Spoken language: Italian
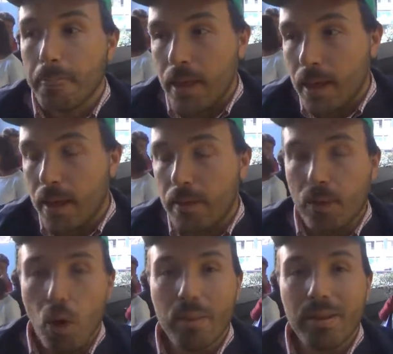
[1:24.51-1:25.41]
ehm,
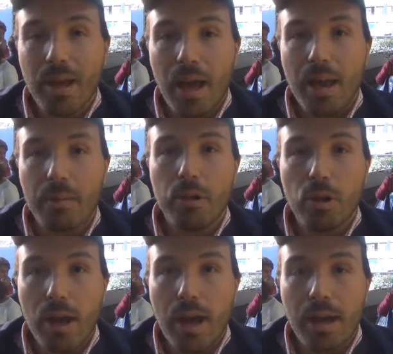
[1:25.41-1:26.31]
aumentare e
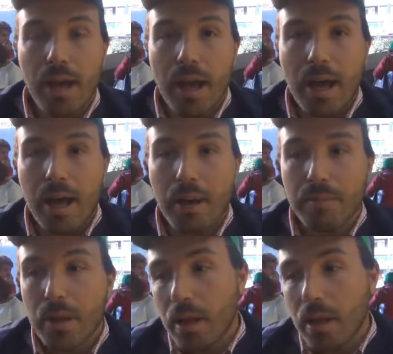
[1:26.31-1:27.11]
migliorare la,